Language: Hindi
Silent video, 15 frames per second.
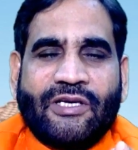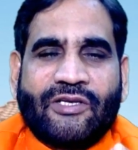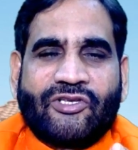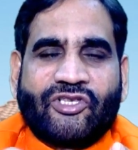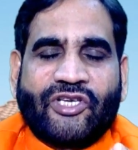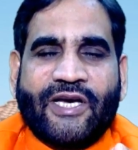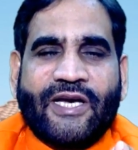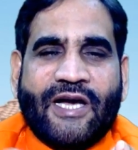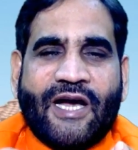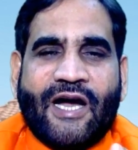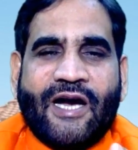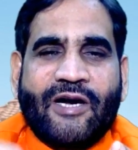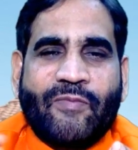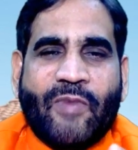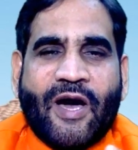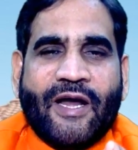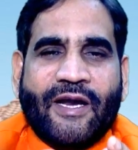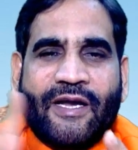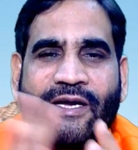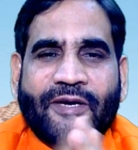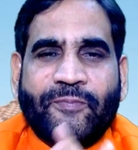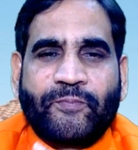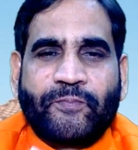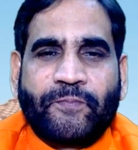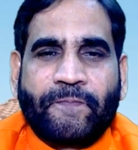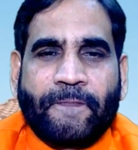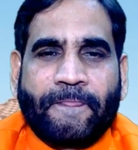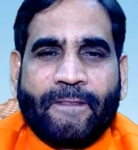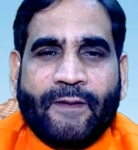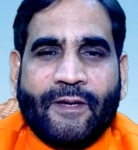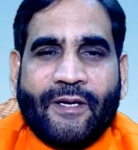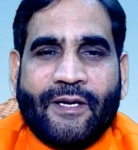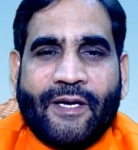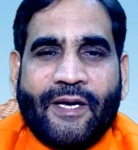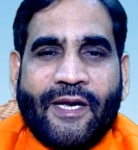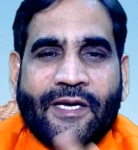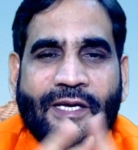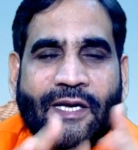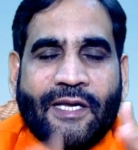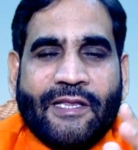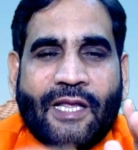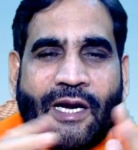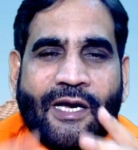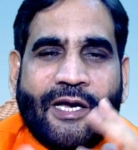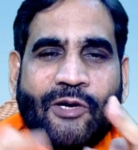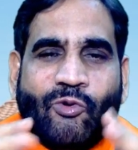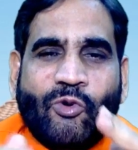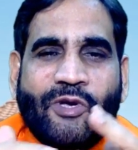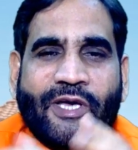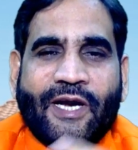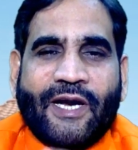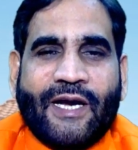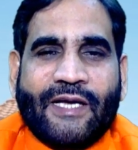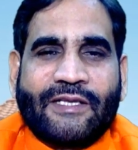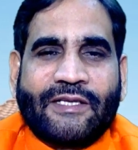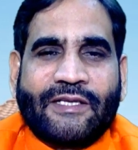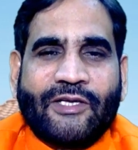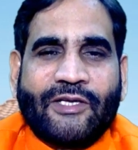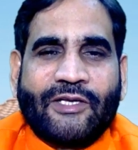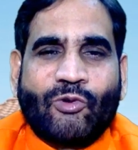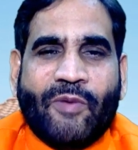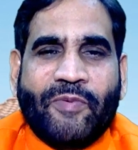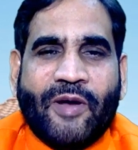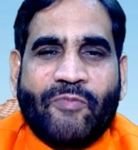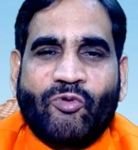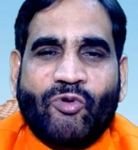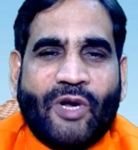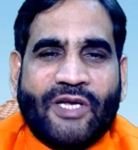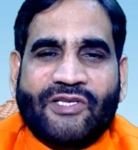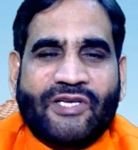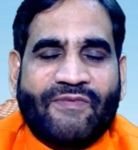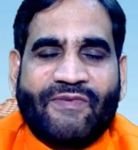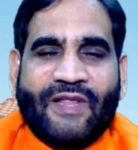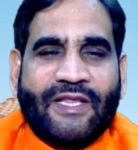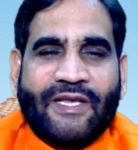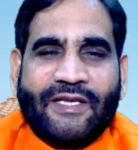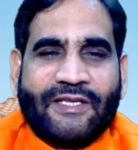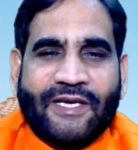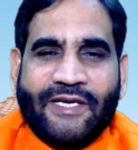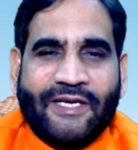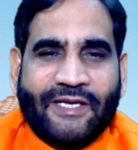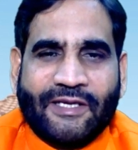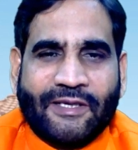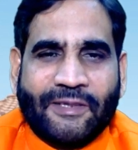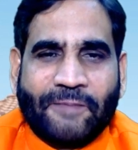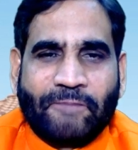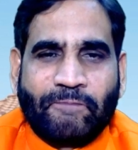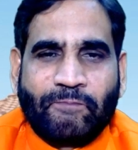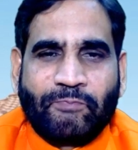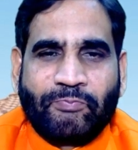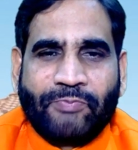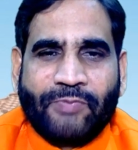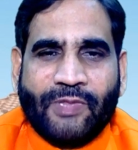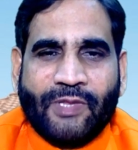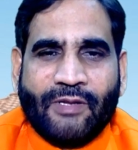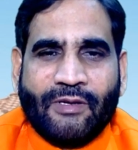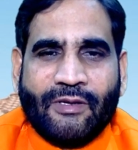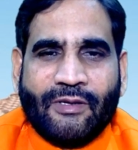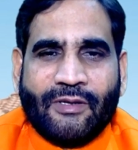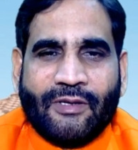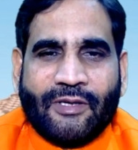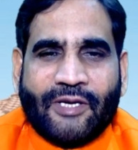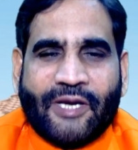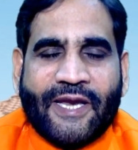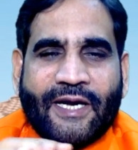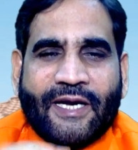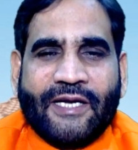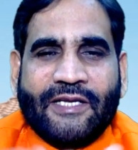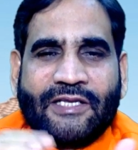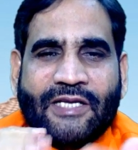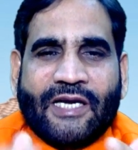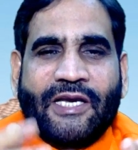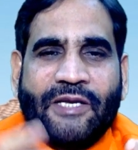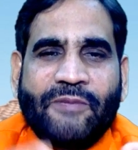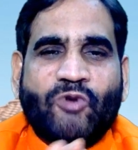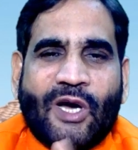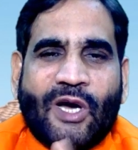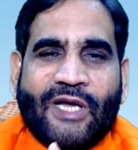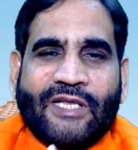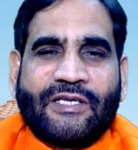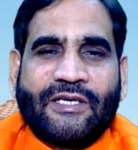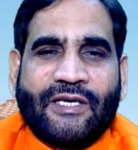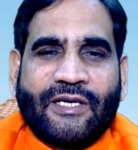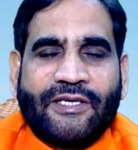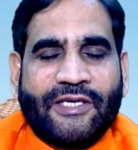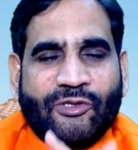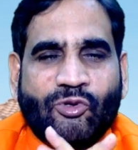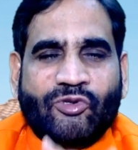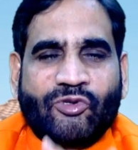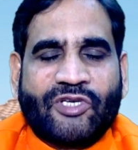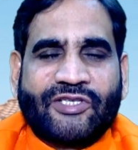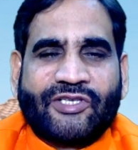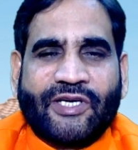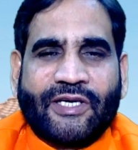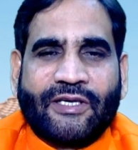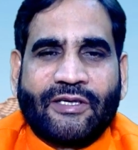छ आठ बारह इनके अंदर अगर कोई ग्रह आते हैं तो अपना पूरा अच्छा फल देते ही नहीं है कहीं ना कहीं तकलीफ तो आती है ये तो सच है